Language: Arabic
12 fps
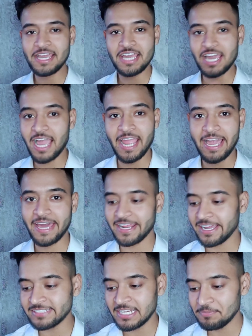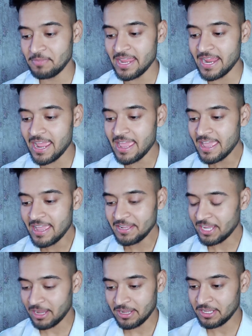ما هي هاي حركات البنيه
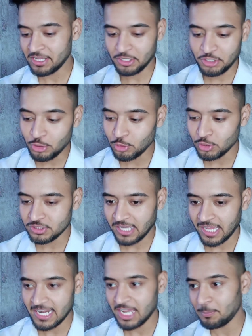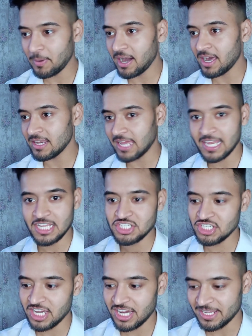كيوت على خبال على
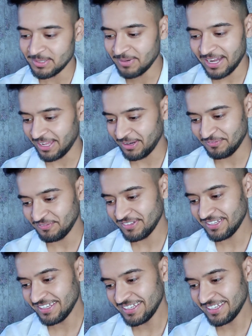جنان ما اعرف